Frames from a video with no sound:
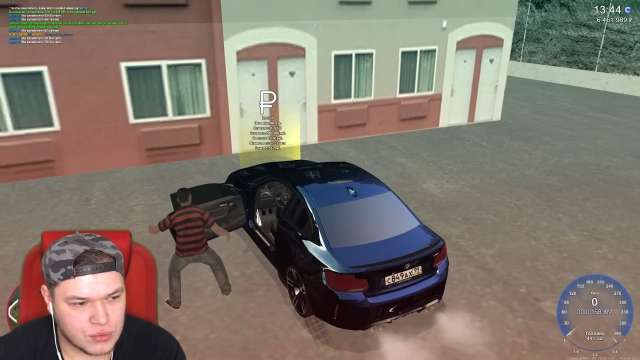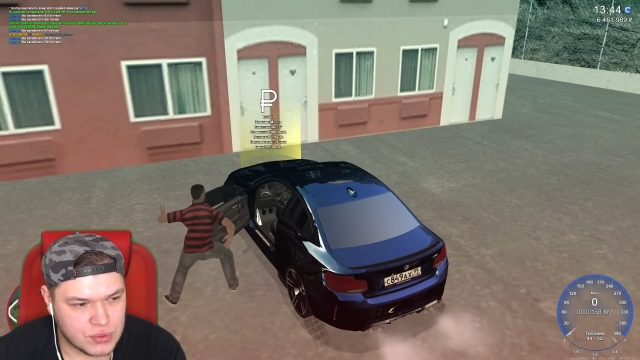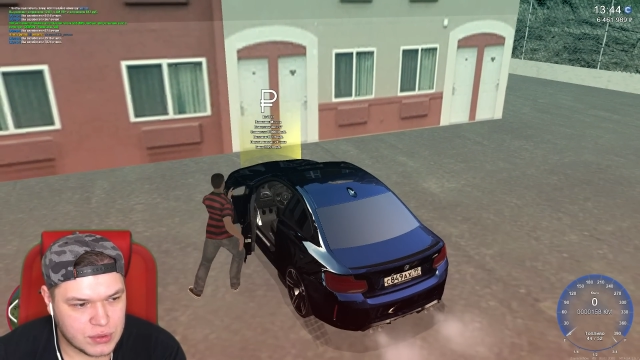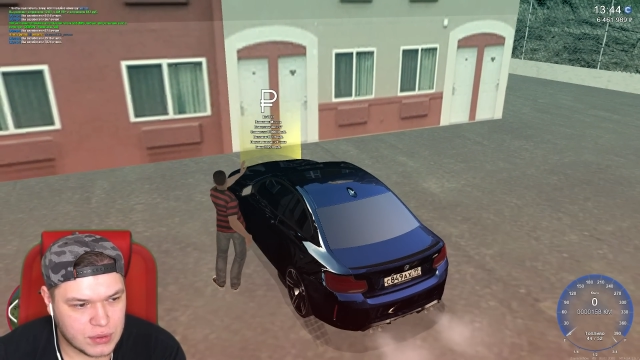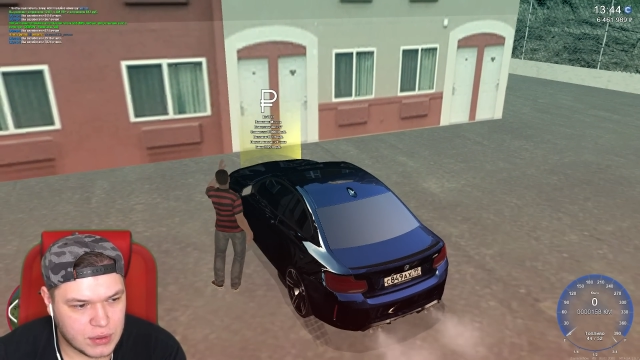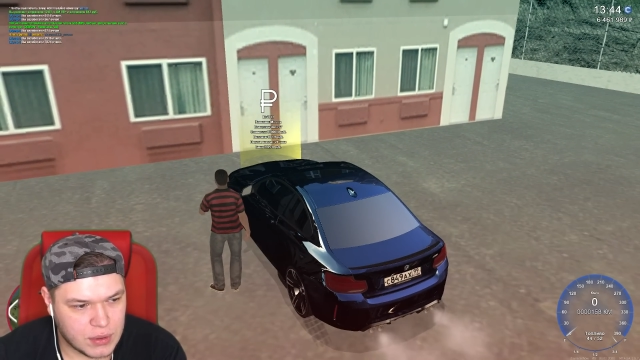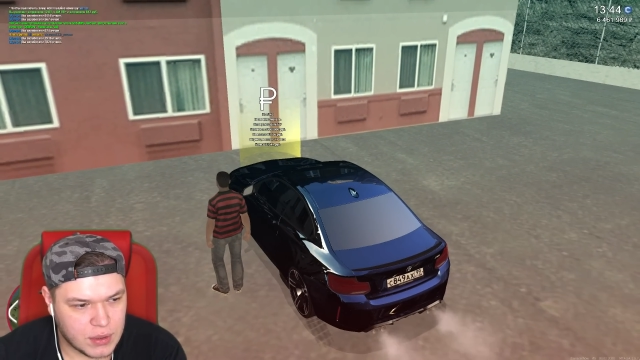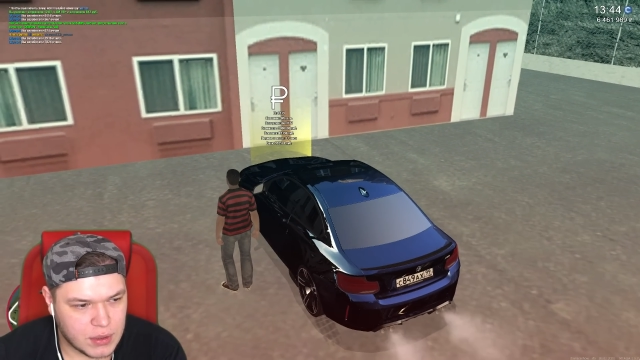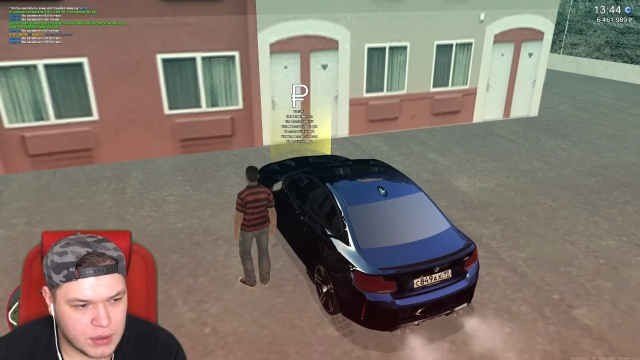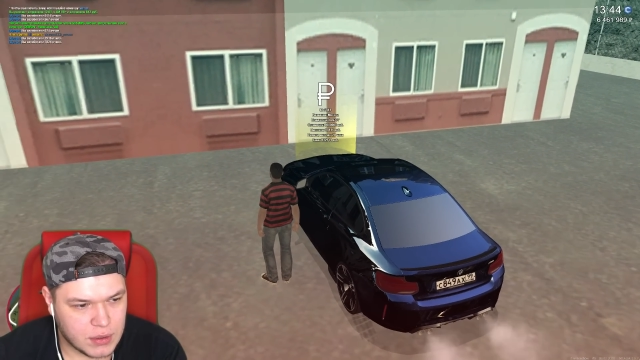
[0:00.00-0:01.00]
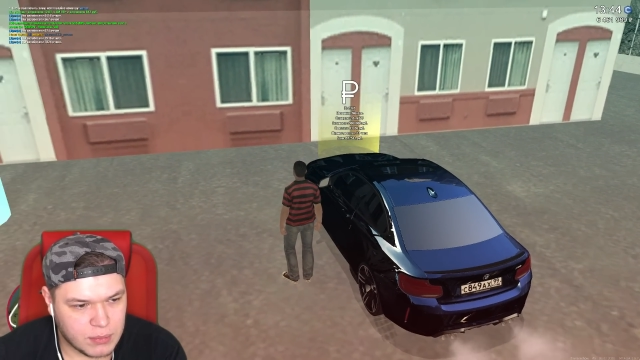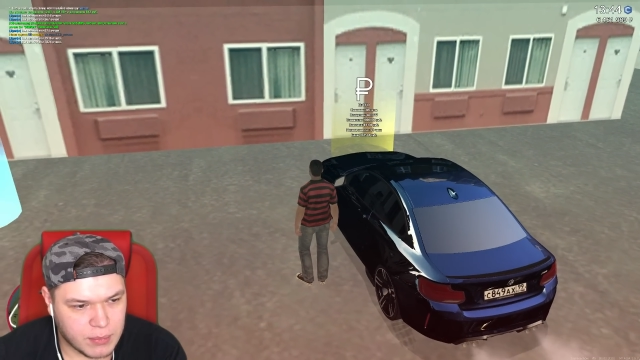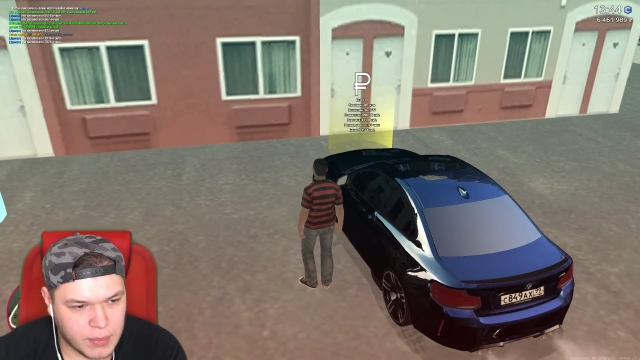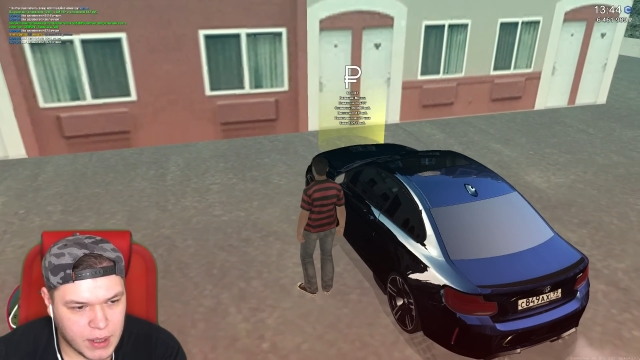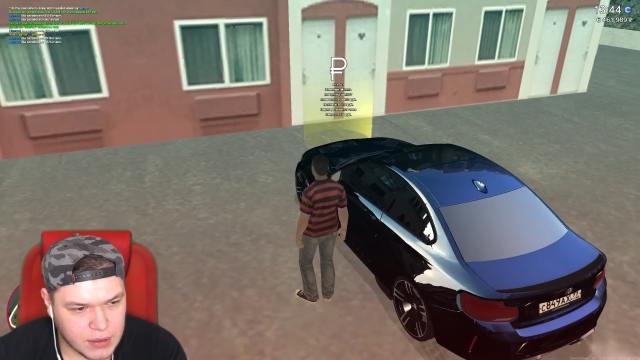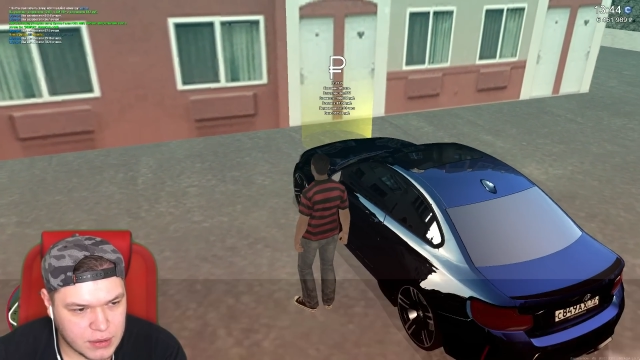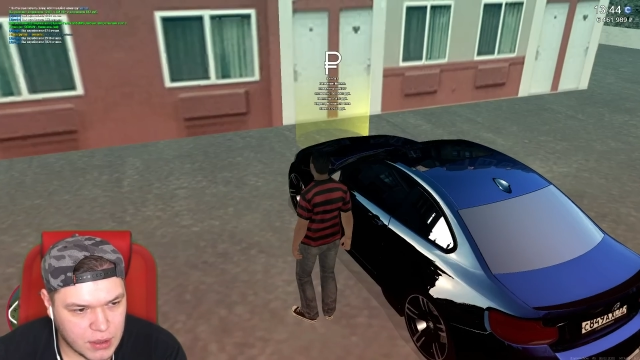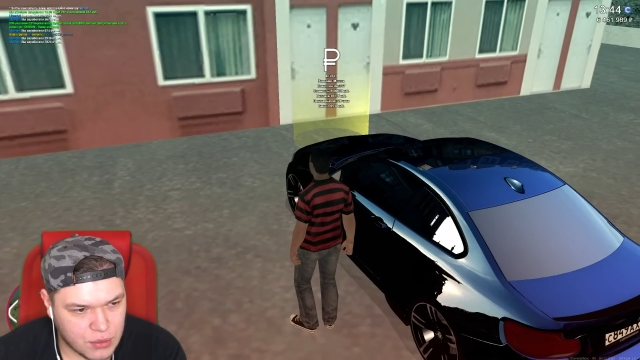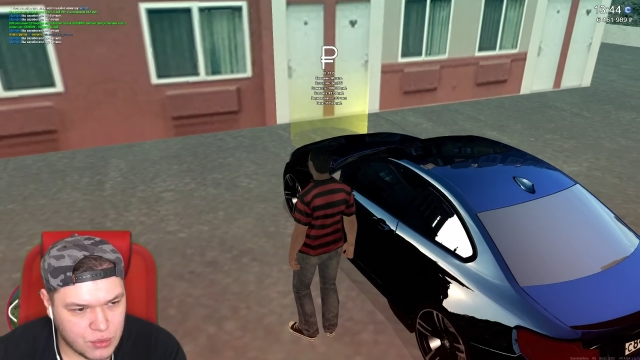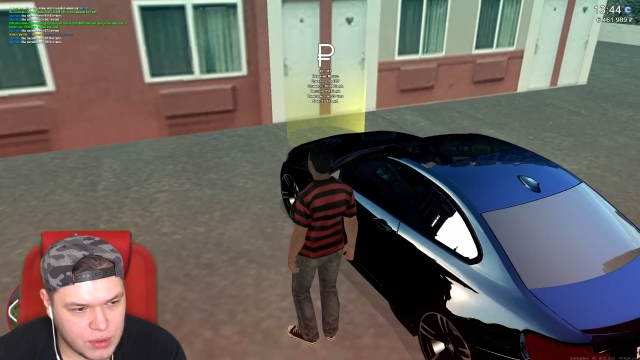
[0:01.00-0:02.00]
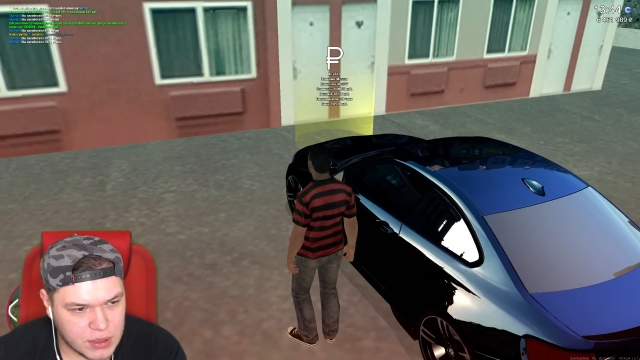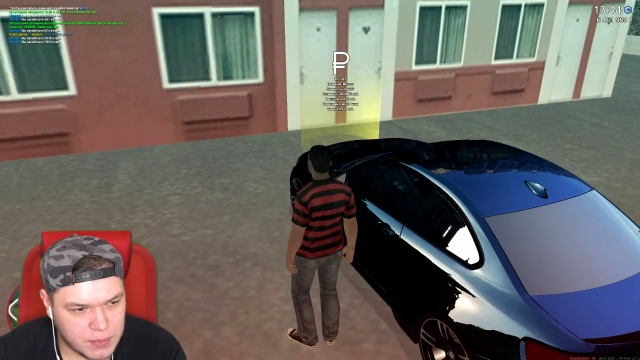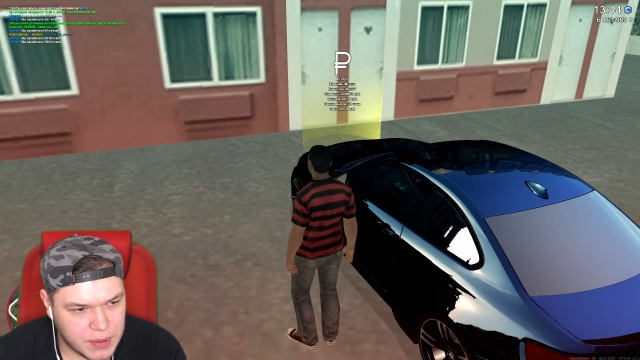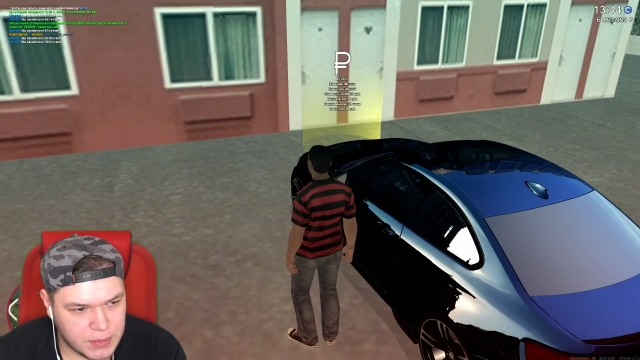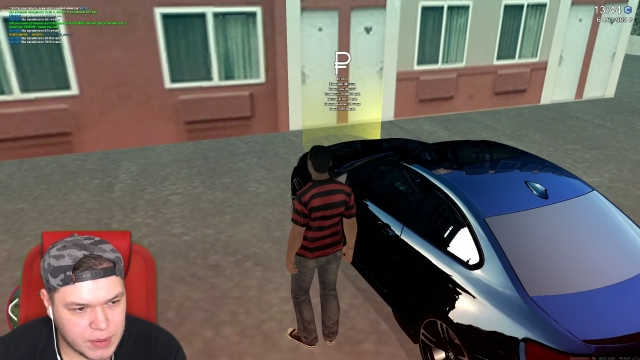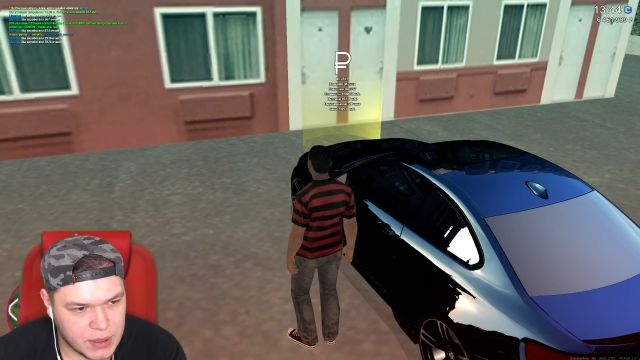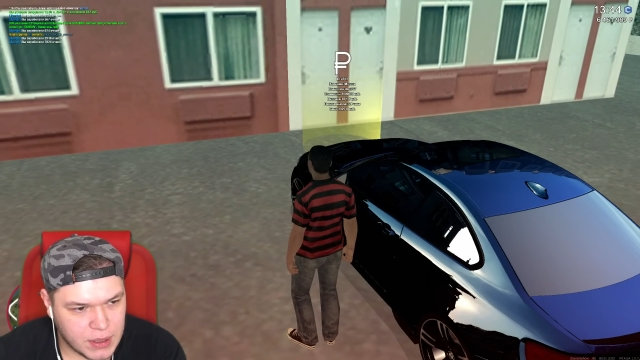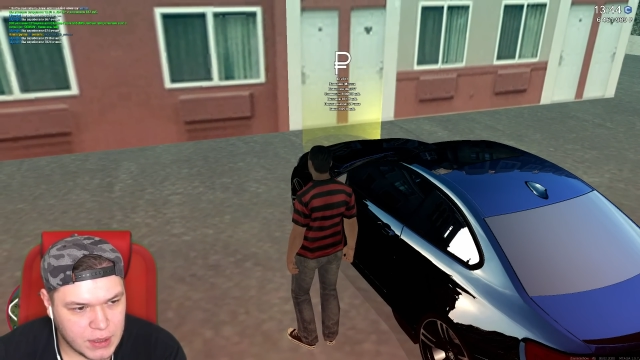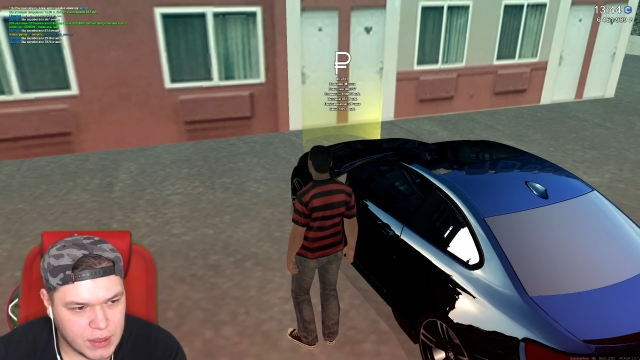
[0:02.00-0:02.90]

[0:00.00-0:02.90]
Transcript: нужен. Банк такой-то, прибыль,